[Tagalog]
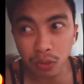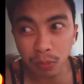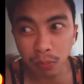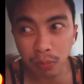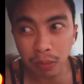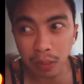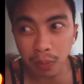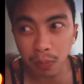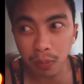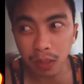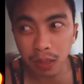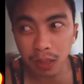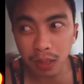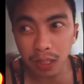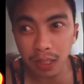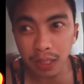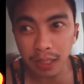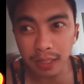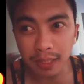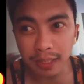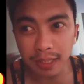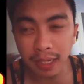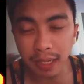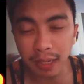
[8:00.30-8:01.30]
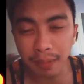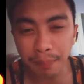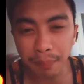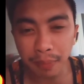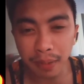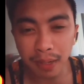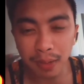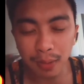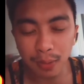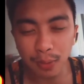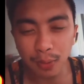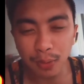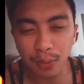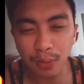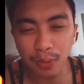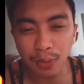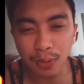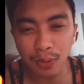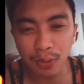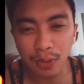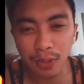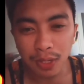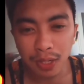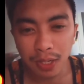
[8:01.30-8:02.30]
sa bawat linya pero
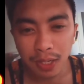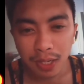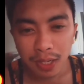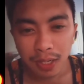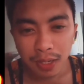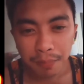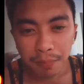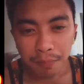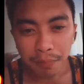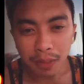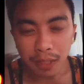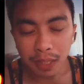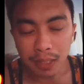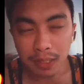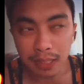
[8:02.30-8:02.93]
para